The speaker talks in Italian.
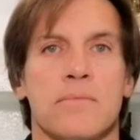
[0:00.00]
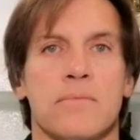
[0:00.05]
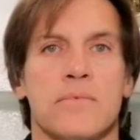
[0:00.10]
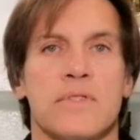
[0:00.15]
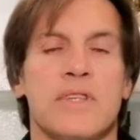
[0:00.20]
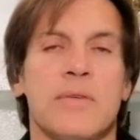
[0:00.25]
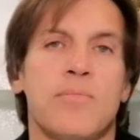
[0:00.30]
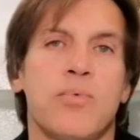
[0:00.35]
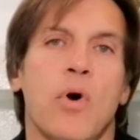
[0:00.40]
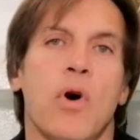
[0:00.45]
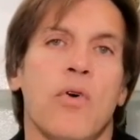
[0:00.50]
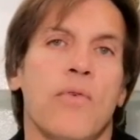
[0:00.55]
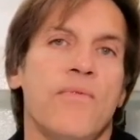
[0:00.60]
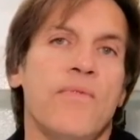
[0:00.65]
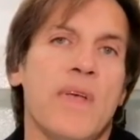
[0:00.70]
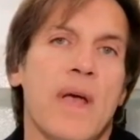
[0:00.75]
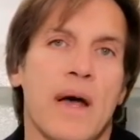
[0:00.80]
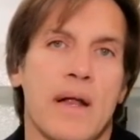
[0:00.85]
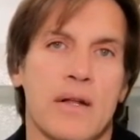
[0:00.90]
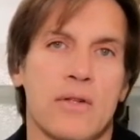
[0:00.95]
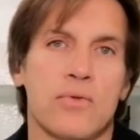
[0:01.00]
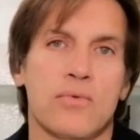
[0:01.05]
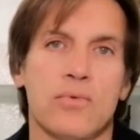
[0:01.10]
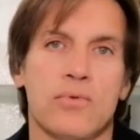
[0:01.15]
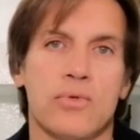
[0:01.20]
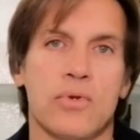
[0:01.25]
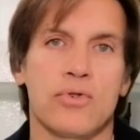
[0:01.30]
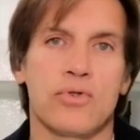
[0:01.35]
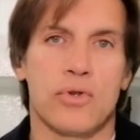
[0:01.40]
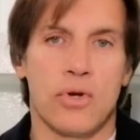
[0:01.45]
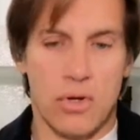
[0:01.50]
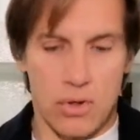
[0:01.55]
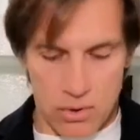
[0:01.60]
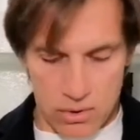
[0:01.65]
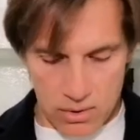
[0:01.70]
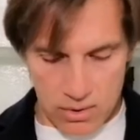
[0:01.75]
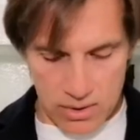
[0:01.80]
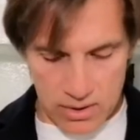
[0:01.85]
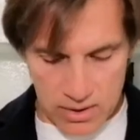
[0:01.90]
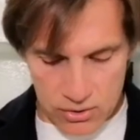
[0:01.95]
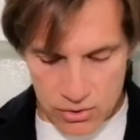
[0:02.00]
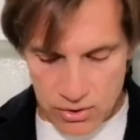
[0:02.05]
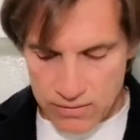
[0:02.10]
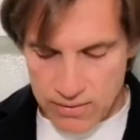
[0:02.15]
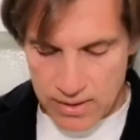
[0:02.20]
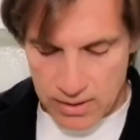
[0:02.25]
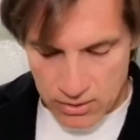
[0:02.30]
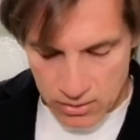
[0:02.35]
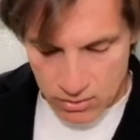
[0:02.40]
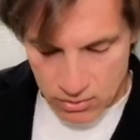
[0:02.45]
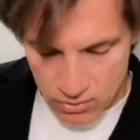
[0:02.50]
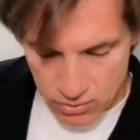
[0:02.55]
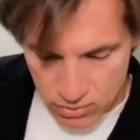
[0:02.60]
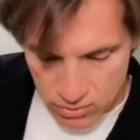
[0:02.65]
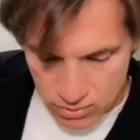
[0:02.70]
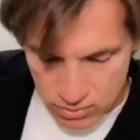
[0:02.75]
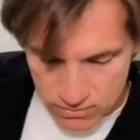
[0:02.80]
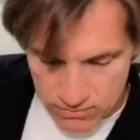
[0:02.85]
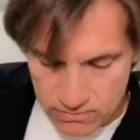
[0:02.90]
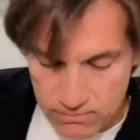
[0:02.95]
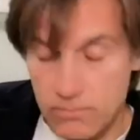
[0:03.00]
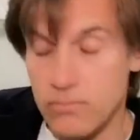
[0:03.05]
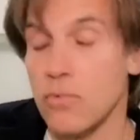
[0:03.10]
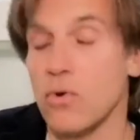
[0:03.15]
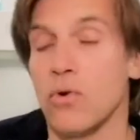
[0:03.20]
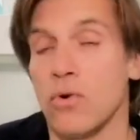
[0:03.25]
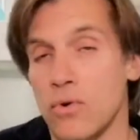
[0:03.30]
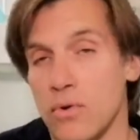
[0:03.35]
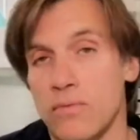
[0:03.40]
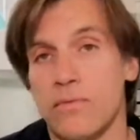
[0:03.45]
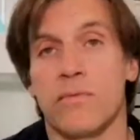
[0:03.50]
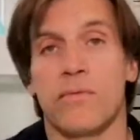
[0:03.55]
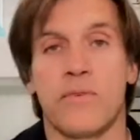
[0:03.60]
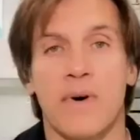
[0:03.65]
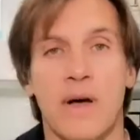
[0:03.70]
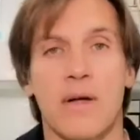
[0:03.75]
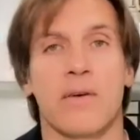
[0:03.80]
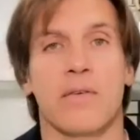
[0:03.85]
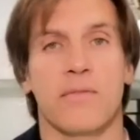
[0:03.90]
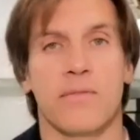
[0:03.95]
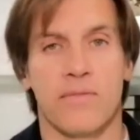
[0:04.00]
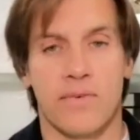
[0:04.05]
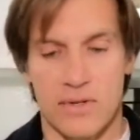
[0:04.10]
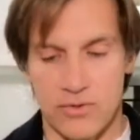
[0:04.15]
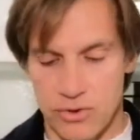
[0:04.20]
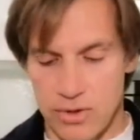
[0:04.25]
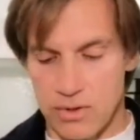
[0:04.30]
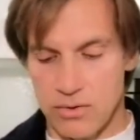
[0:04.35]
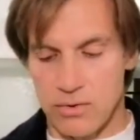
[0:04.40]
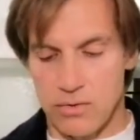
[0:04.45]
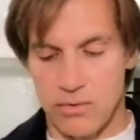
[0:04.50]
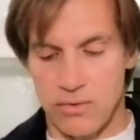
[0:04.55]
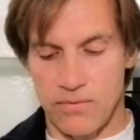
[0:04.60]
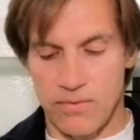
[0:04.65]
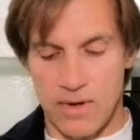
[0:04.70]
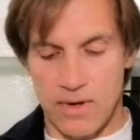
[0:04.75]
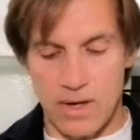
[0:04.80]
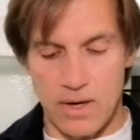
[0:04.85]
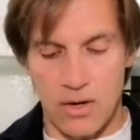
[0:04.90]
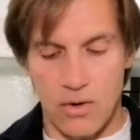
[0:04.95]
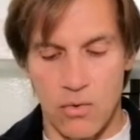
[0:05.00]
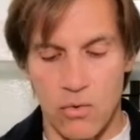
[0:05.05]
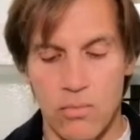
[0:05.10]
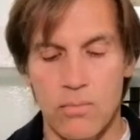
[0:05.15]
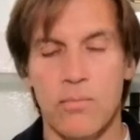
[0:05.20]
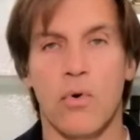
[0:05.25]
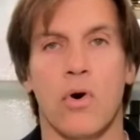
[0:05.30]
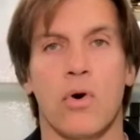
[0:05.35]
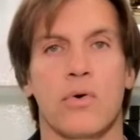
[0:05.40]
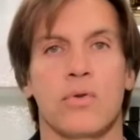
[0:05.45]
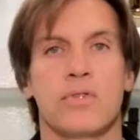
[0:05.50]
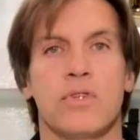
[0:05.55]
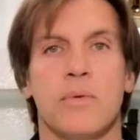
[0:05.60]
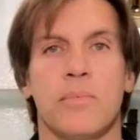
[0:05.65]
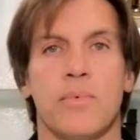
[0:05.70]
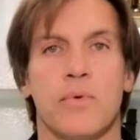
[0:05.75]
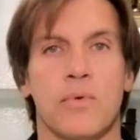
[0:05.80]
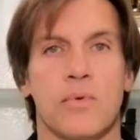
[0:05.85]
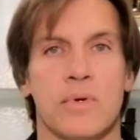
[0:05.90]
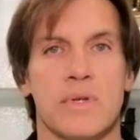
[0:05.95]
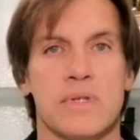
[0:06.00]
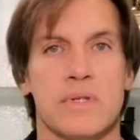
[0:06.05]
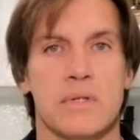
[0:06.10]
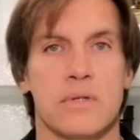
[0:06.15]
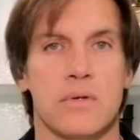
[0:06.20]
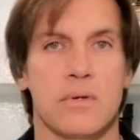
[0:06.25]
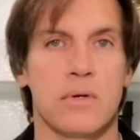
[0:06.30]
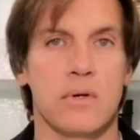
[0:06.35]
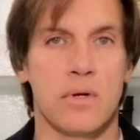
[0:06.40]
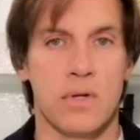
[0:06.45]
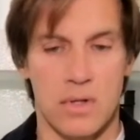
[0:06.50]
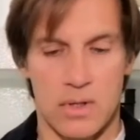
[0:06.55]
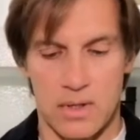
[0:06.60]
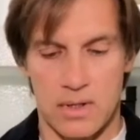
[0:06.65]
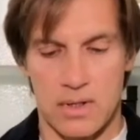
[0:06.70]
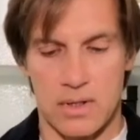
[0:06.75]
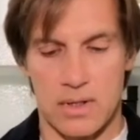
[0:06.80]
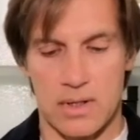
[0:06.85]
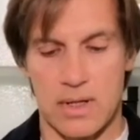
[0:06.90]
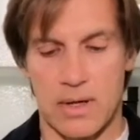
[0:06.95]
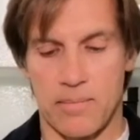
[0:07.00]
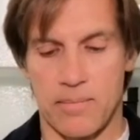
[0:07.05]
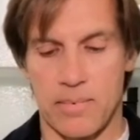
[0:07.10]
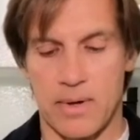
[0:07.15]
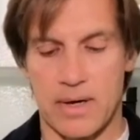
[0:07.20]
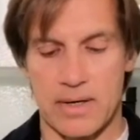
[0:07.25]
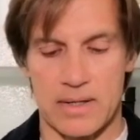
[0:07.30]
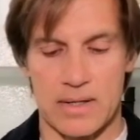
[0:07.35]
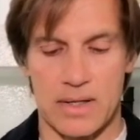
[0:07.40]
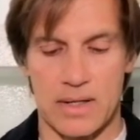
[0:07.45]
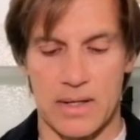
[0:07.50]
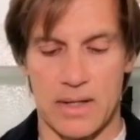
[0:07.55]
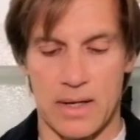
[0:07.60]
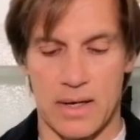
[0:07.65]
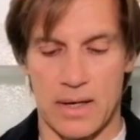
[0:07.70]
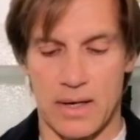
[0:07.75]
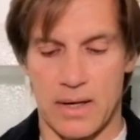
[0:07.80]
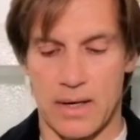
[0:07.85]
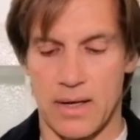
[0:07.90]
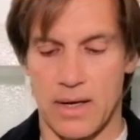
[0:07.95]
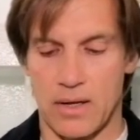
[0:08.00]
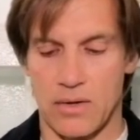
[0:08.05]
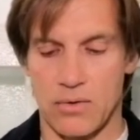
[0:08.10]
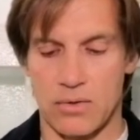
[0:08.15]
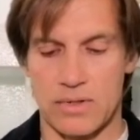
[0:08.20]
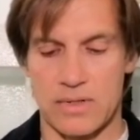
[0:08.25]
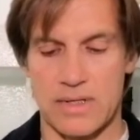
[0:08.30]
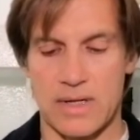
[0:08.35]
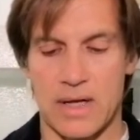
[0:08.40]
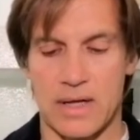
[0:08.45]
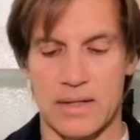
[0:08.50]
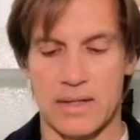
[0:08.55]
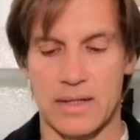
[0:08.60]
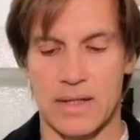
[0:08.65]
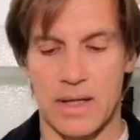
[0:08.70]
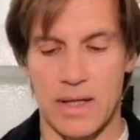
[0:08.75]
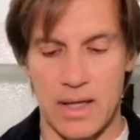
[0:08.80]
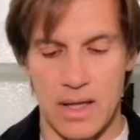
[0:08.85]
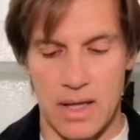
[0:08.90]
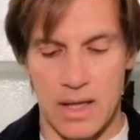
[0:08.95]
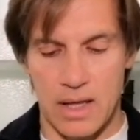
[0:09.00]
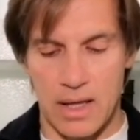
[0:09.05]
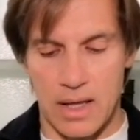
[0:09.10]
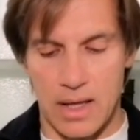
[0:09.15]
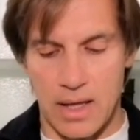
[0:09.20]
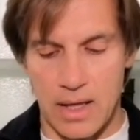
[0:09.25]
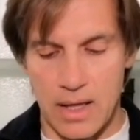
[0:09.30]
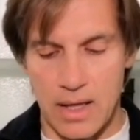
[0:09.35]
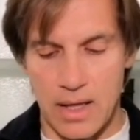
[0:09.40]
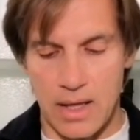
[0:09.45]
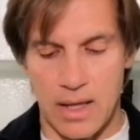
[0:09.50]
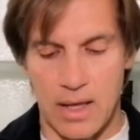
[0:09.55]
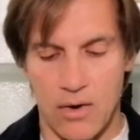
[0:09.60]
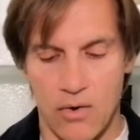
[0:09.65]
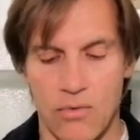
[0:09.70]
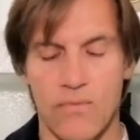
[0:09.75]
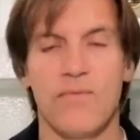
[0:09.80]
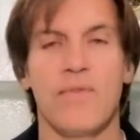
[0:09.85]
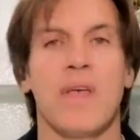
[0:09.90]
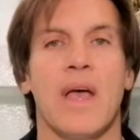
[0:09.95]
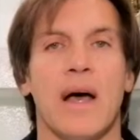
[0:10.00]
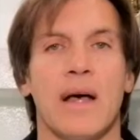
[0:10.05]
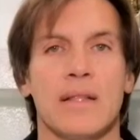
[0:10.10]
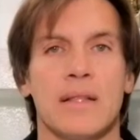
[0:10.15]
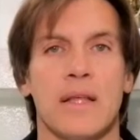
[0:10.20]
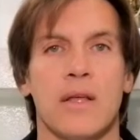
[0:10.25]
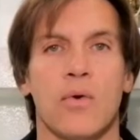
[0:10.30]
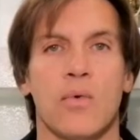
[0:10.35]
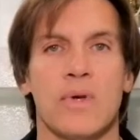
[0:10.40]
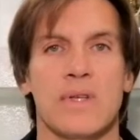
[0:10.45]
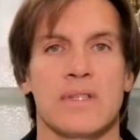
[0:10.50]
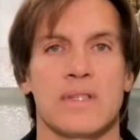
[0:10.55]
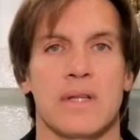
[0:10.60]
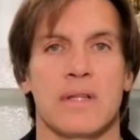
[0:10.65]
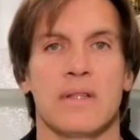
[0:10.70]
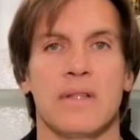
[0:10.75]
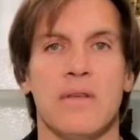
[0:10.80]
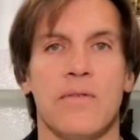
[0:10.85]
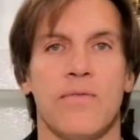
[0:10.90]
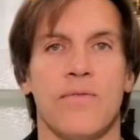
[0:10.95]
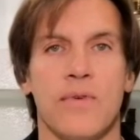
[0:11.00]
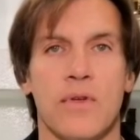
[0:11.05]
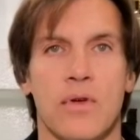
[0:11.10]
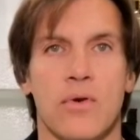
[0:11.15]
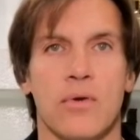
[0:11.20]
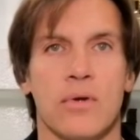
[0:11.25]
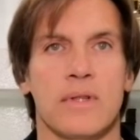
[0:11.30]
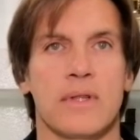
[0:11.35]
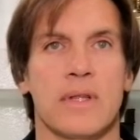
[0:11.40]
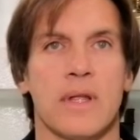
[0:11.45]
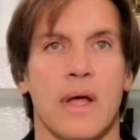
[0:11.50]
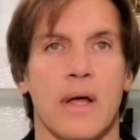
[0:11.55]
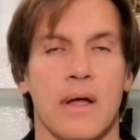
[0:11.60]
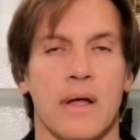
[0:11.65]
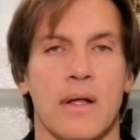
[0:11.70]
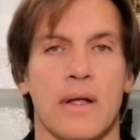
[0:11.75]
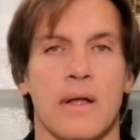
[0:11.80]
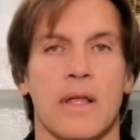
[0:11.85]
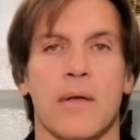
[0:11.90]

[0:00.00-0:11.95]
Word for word: Si può ovviare a tutto ciò ricevendo o far, facendovi fare un buono tipo questo da parte del negoziante e ovviate questa difficoltà.